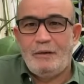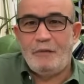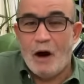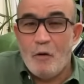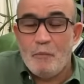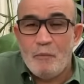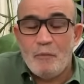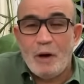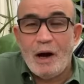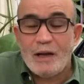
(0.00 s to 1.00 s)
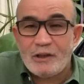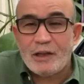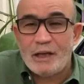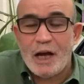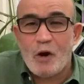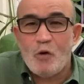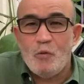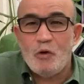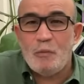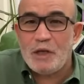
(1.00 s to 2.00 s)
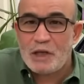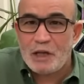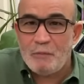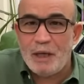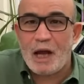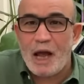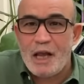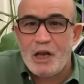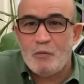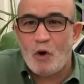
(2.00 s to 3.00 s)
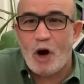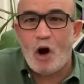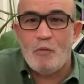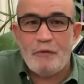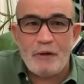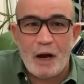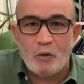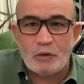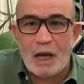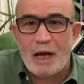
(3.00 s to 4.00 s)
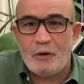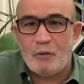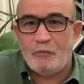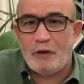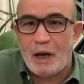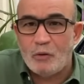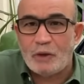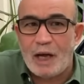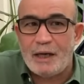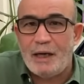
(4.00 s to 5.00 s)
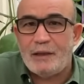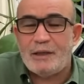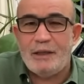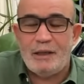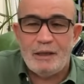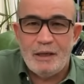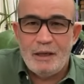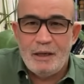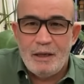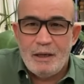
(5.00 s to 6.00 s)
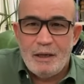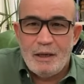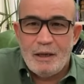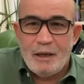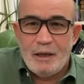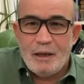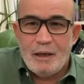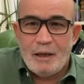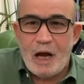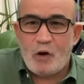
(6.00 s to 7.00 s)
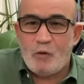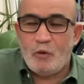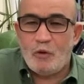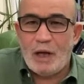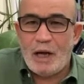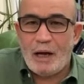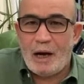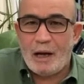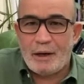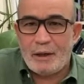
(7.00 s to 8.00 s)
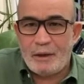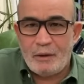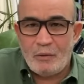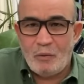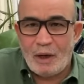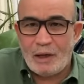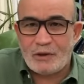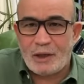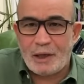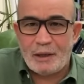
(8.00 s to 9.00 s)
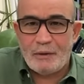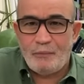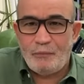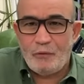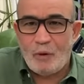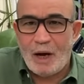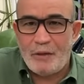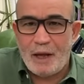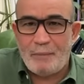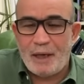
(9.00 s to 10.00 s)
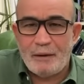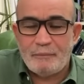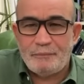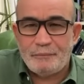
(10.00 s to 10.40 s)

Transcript: فهم أصلا يقومون بتدمير أي مقاومة في أوطانهم في الأوطان التي يحكمونها قهرا وقسرا وعذابا